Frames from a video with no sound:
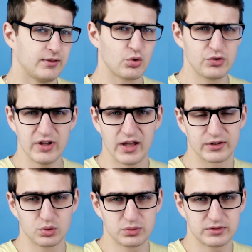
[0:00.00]
Друзья,
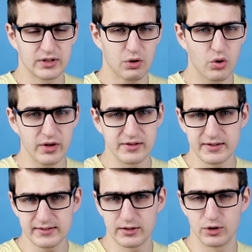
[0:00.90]
тут такое
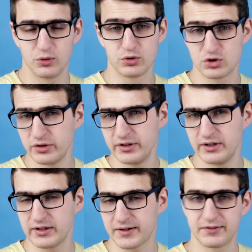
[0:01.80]
дело,
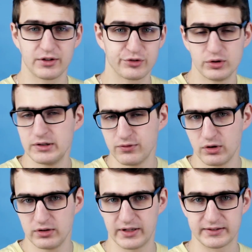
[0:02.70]
ученые гравитационные
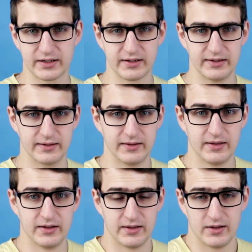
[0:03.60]
волны открыли.
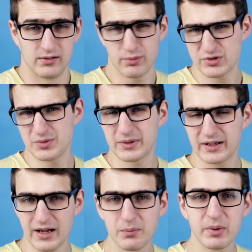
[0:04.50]
В общем-то,
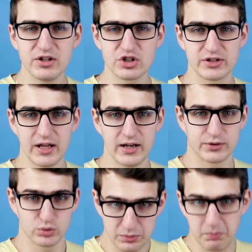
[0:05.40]
как бы и не ждали, а
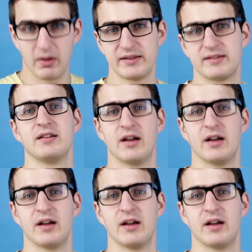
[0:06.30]
тут бац и